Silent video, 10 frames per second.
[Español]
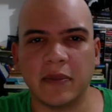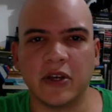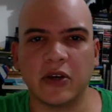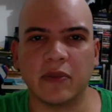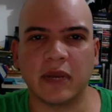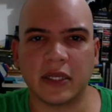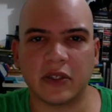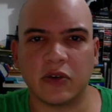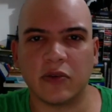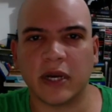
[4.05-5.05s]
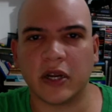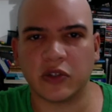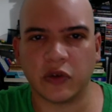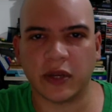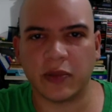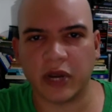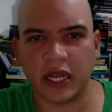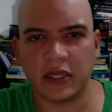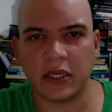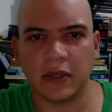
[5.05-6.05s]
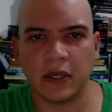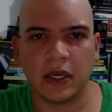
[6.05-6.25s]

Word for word: Mi nombre es Omar Osoria Moretti.